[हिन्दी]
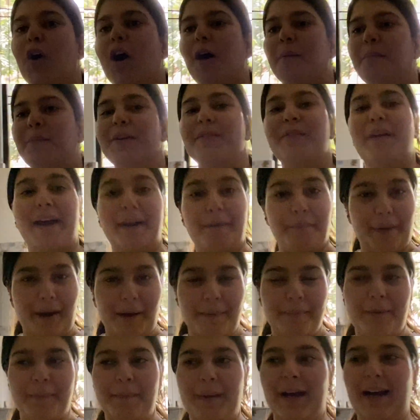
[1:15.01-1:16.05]
तो हमने व्हाइट
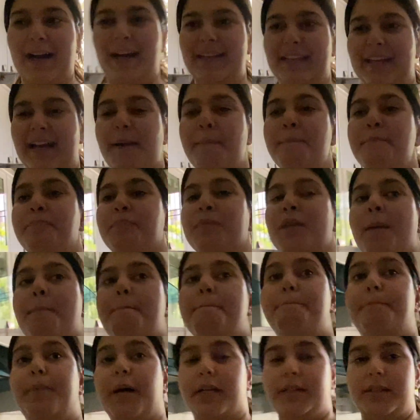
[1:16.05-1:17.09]
ब्रेड भी मंगा लिया
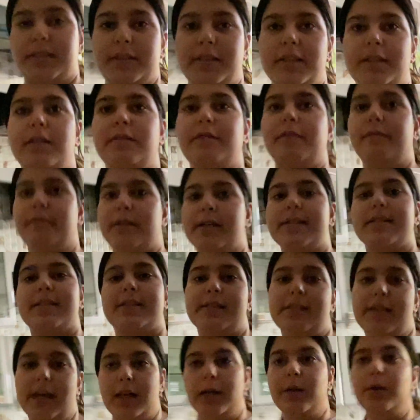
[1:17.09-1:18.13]
बटर वैसे
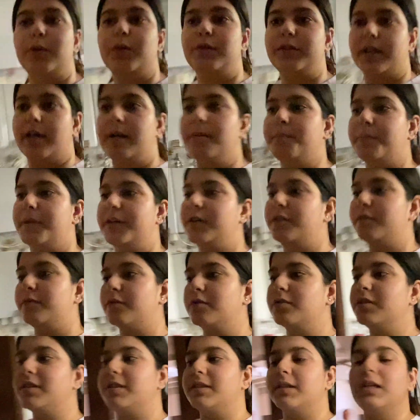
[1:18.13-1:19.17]
येल्लो होता है बट
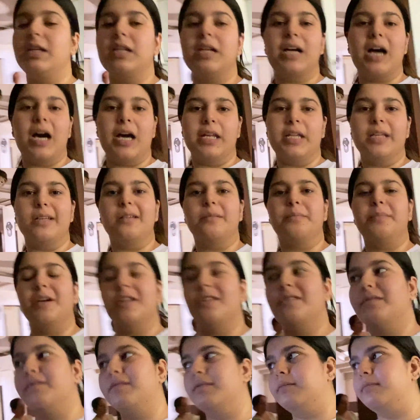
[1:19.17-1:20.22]
वो स्टिल लगाने के
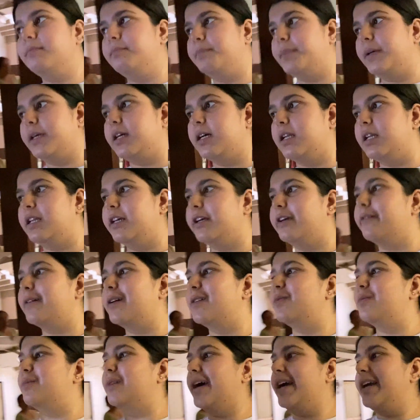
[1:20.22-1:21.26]
बाद पिघलने के
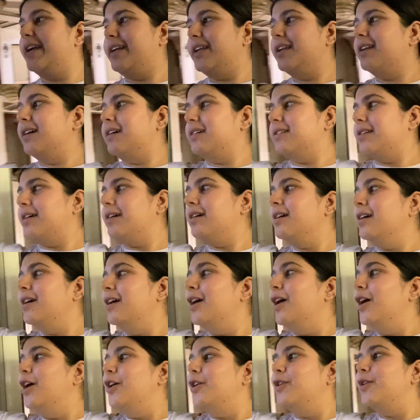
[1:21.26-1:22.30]
बाद व्हाइट ही लगता
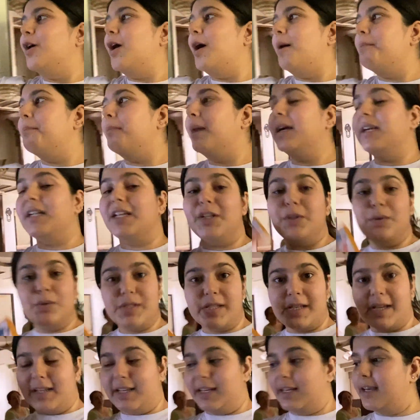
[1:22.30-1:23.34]
है तो हम बटर यूज़
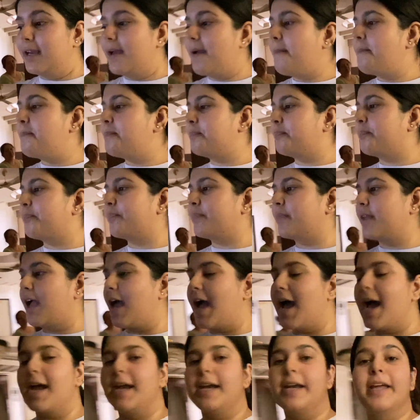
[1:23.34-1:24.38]
करेंगे
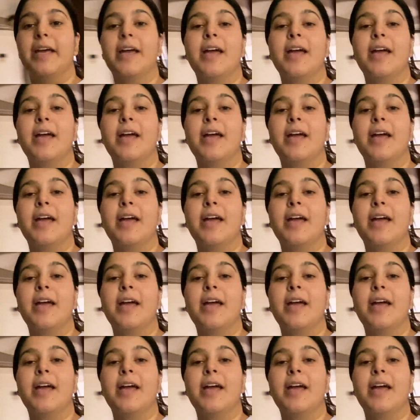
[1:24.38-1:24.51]
एंड